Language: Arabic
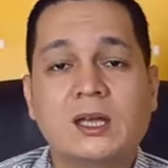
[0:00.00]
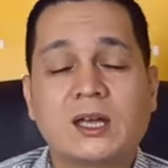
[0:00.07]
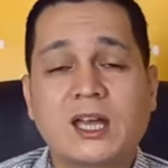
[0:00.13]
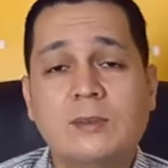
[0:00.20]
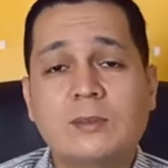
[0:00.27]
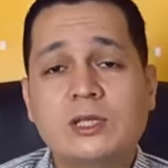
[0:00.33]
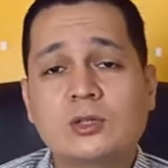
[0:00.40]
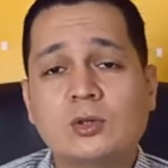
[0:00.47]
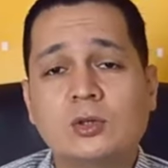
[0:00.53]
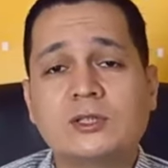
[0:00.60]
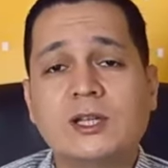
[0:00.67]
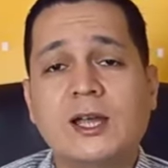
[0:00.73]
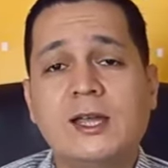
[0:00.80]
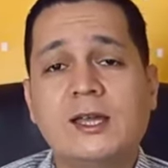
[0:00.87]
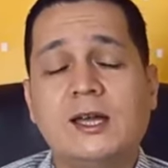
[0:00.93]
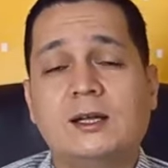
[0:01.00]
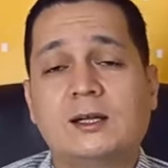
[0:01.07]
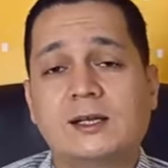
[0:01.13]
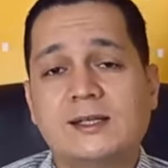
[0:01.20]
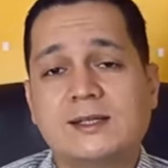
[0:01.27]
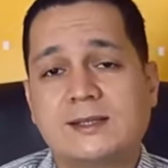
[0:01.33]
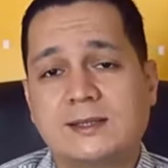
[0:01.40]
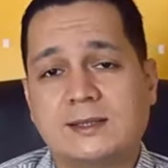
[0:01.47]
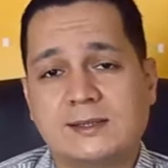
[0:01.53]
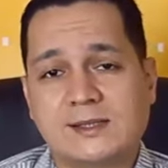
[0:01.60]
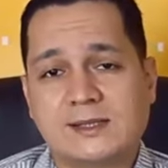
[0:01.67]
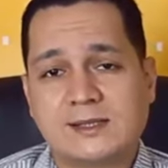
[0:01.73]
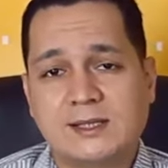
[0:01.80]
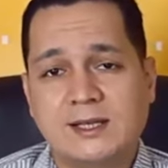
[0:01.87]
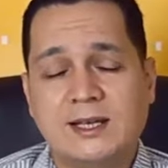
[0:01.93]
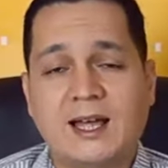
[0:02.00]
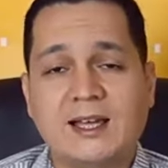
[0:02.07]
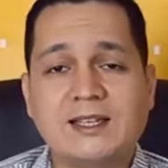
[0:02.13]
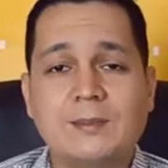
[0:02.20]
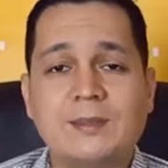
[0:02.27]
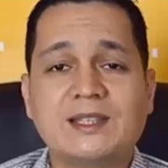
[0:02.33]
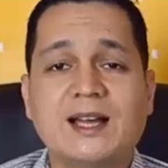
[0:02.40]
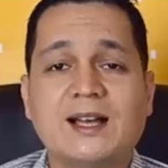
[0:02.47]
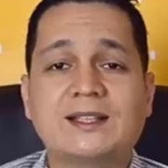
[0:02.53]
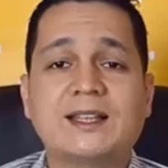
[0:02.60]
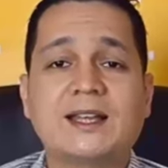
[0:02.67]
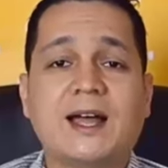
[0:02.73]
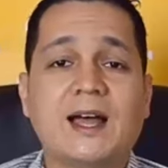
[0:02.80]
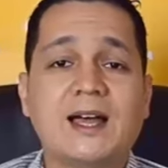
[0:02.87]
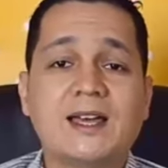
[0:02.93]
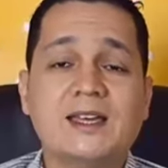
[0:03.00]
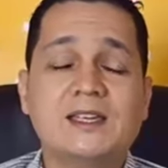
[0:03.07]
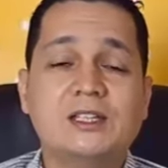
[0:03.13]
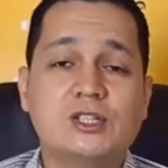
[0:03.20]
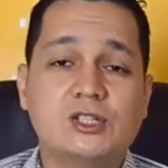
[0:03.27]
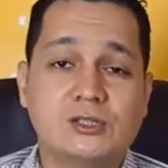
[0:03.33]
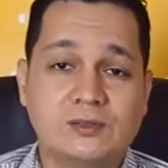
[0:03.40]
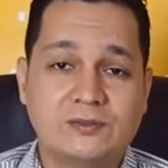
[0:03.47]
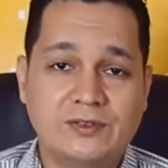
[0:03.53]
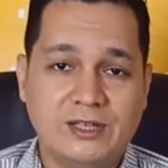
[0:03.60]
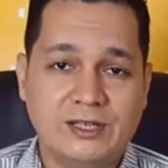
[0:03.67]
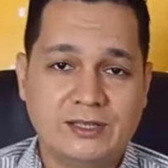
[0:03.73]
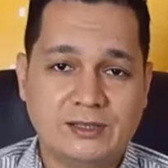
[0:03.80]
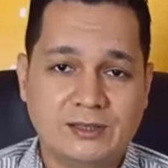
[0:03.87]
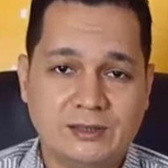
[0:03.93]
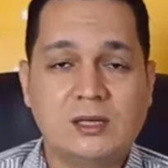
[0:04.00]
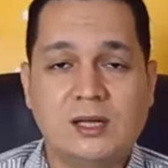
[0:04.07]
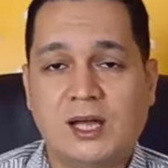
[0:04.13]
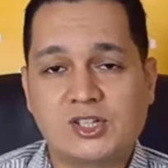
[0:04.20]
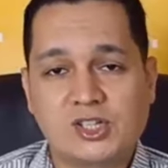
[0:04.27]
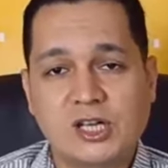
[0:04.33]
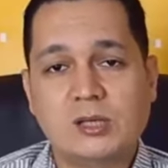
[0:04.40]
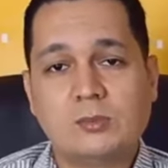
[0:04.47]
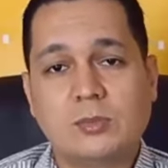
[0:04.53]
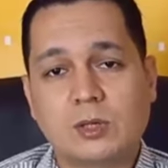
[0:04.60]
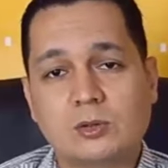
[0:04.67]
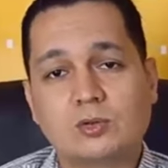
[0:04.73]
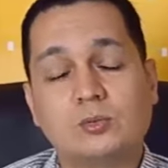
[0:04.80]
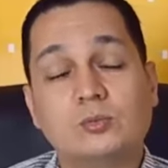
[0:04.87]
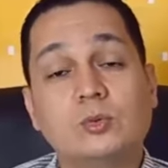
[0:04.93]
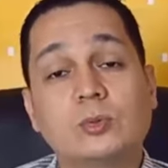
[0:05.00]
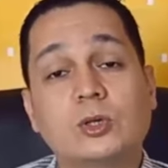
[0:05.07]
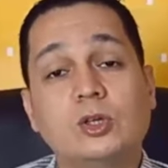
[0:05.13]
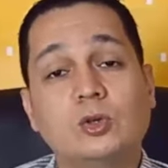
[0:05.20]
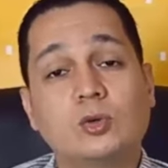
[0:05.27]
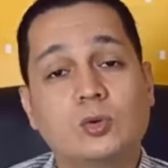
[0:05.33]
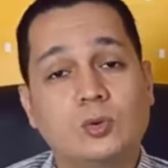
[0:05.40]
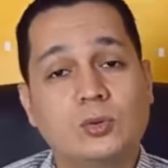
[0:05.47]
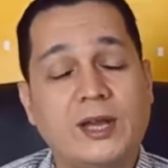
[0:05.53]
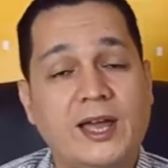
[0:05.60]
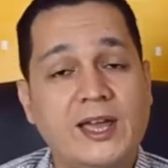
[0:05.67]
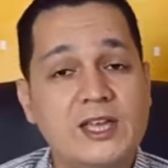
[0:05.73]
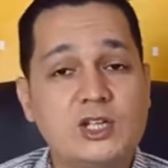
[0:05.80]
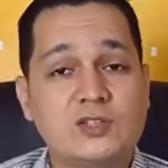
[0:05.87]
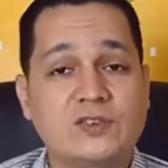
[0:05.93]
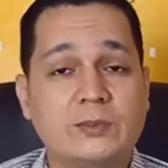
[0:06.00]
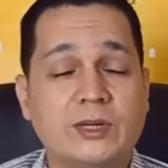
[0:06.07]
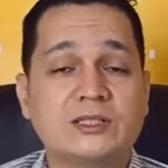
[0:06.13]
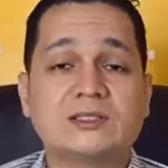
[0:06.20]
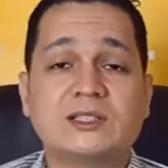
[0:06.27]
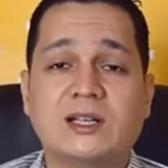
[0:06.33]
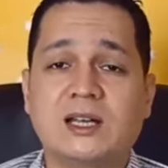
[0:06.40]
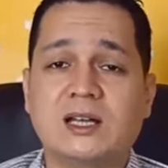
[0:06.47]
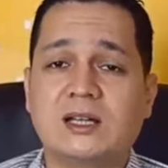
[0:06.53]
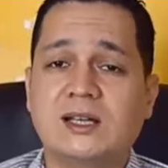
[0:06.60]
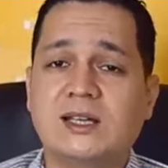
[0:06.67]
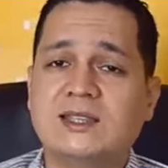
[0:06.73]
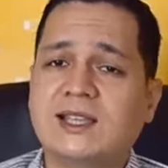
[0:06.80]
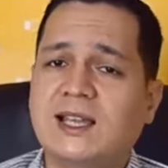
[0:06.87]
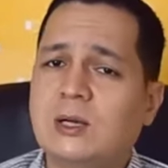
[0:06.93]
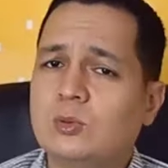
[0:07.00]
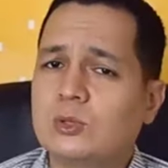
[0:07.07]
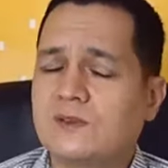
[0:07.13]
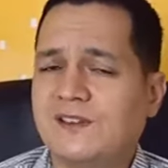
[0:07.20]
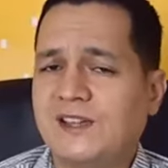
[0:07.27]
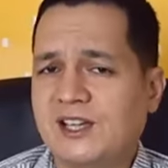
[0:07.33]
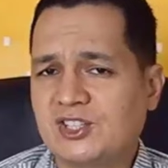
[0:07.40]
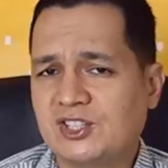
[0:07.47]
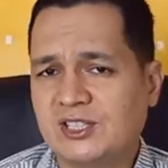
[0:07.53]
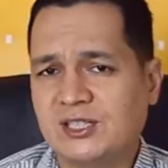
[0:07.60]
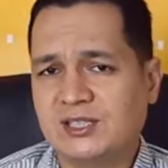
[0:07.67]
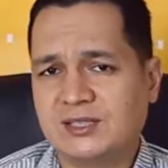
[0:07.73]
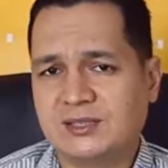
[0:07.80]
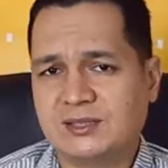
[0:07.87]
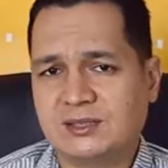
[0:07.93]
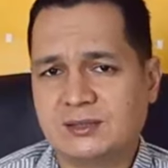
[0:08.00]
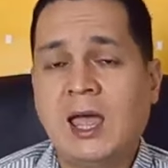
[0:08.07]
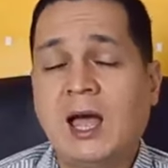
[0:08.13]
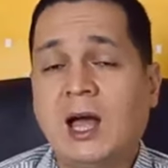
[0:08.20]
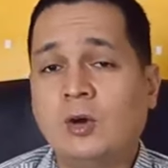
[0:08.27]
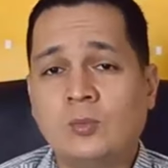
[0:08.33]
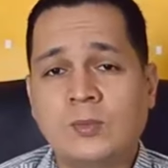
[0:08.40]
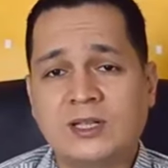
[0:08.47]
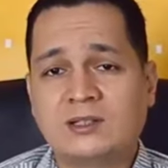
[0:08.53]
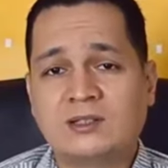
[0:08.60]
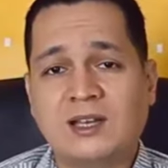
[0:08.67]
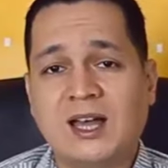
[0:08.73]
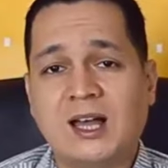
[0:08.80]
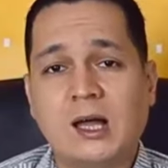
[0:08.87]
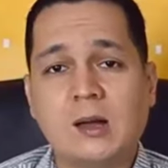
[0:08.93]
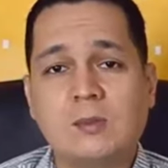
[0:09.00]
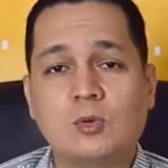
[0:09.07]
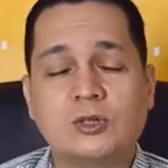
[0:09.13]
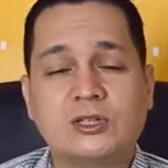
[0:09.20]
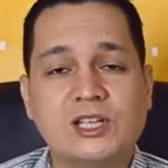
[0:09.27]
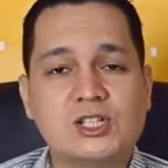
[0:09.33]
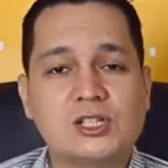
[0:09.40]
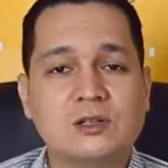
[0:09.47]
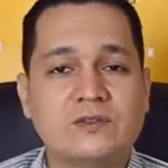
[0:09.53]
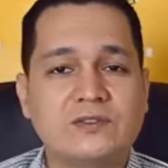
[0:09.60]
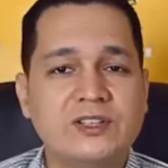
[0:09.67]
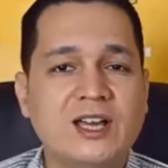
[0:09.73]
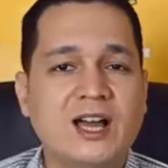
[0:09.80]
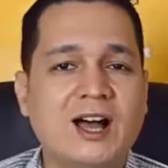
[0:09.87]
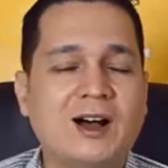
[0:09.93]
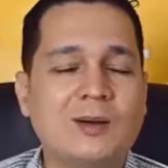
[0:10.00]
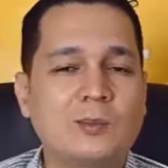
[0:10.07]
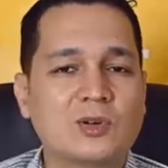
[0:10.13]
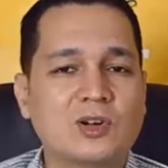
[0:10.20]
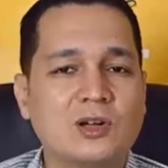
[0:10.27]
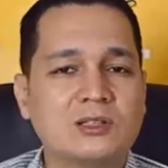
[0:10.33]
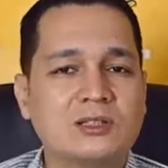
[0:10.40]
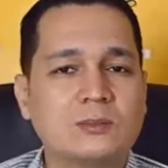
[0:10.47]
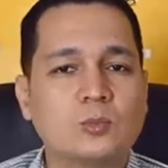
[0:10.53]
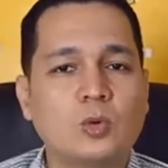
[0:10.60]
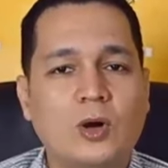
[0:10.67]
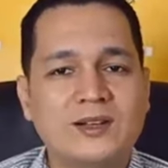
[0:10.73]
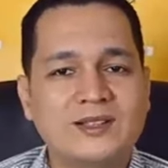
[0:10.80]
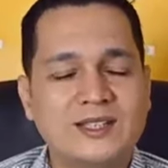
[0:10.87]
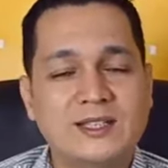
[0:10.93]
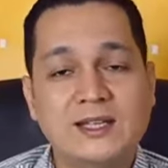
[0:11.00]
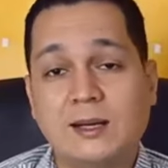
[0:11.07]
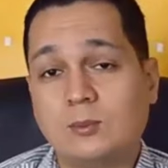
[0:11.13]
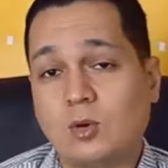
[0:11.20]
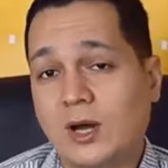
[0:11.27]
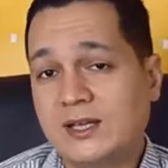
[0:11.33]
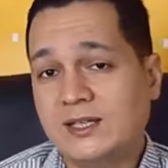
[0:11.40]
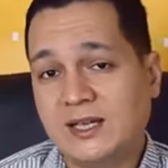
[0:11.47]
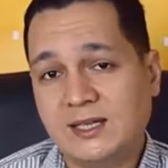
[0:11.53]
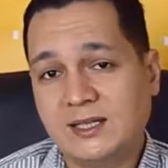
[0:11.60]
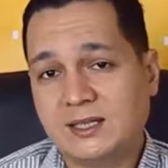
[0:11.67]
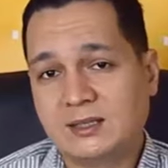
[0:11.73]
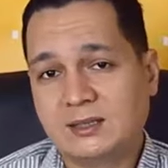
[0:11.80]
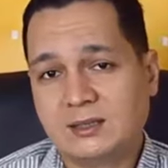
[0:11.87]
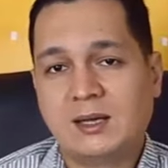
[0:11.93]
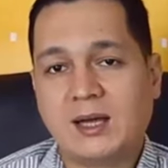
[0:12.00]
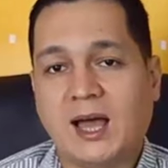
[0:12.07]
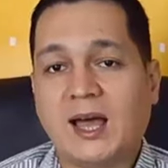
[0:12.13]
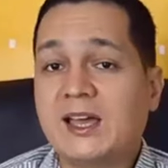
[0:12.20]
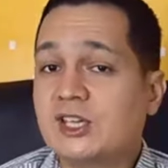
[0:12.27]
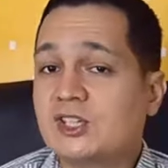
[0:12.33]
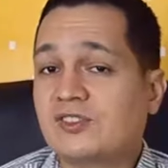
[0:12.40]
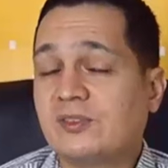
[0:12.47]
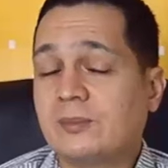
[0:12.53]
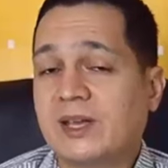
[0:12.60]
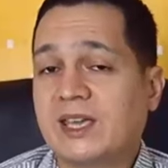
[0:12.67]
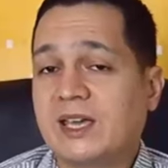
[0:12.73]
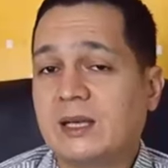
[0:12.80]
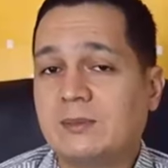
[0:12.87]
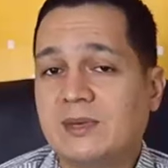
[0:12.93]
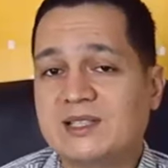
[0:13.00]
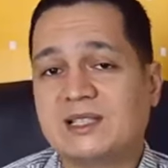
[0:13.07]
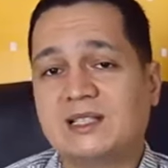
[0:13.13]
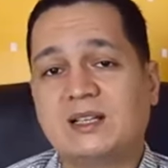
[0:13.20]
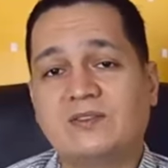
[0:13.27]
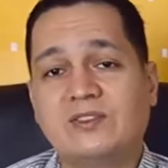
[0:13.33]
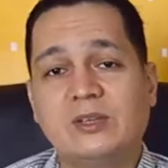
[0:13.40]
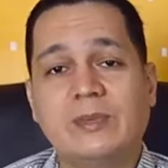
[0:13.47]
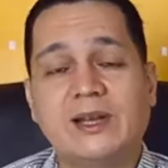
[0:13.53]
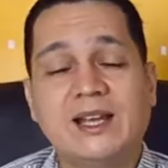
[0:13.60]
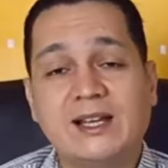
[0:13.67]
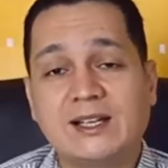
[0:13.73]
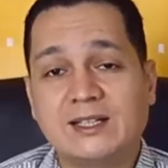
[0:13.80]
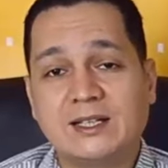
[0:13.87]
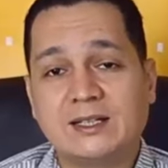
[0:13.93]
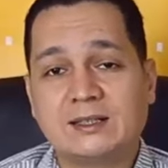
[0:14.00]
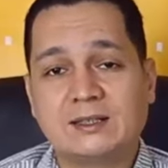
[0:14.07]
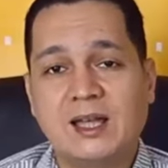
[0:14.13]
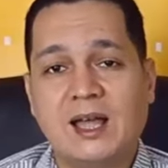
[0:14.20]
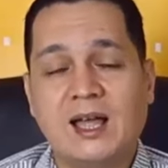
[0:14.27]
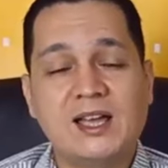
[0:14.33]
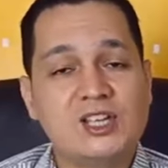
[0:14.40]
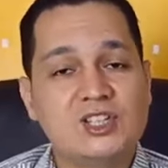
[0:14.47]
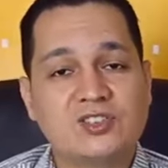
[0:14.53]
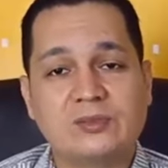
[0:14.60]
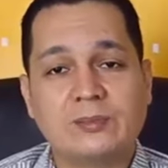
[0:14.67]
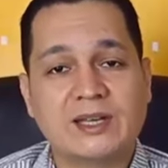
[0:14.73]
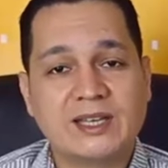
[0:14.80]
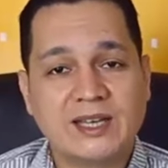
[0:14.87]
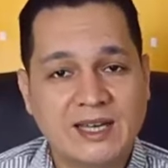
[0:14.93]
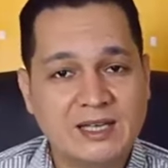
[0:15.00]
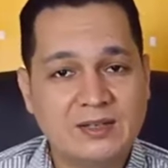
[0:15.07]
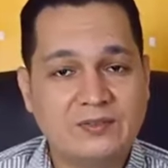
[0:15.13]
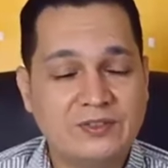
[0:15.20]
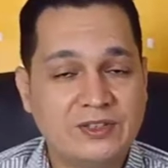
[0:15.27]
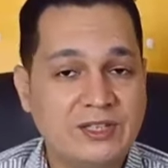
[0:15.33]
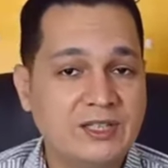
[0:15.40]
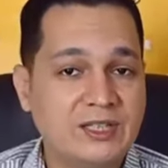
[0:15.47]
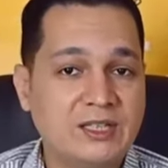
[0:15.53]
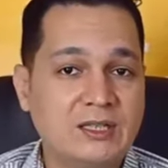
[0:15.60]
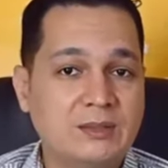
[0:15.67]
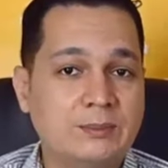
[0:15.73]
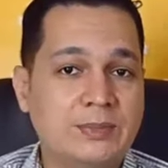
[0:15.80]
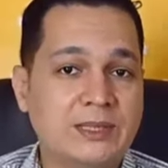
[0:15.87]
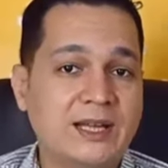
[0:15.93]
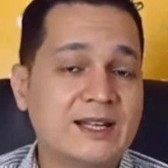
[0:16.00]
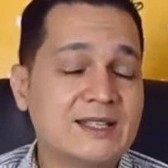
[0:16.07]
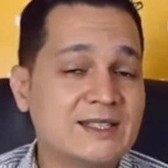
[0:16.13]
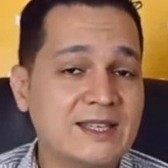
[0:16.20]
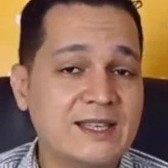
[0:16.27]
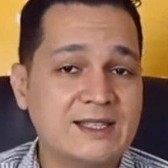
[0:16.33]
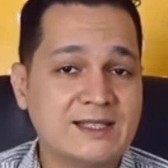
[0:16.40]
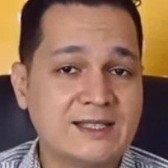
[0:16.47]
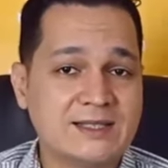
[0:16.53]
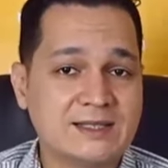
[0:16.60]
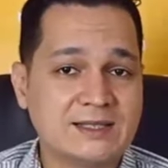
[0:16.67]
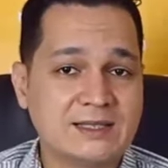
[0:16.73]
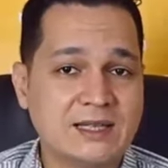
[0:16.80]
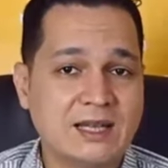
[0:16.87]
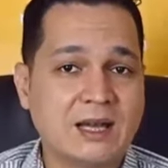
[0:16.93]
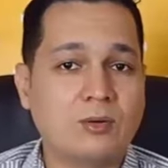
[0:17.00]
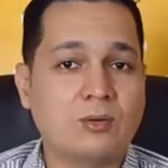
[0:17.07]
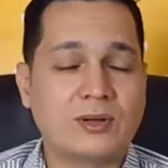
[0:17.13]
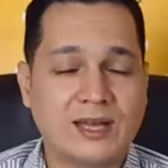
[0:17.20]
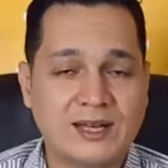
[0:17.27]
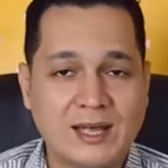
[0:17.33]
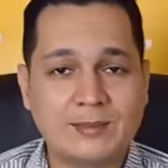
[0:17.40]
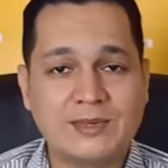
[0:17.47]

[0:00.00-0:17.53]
خامس نقطه هي ريزيدنس العيان بتاعك ده عايش فين عشان برضه ممكن يكون عايش في منطقه التلوث فيها شديد او منطقه منتشر فيها امراض معاديه معينه عايش في مكان مثلا في ملاريا عايش في مكان في بالهاريزيزيز او كان